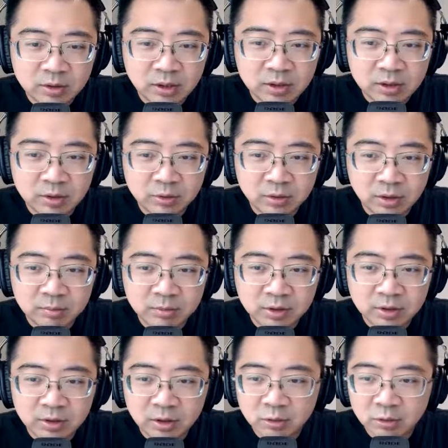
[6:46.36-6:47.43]
网站讲说，他们其
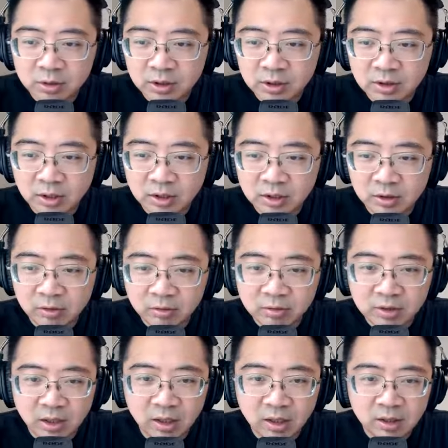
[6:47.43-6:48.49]
实要做这个三 D 公
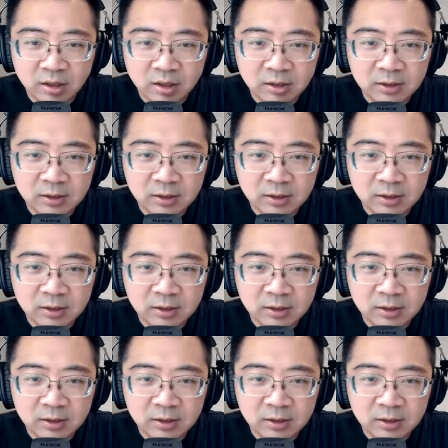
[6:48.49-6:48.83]
仔啊，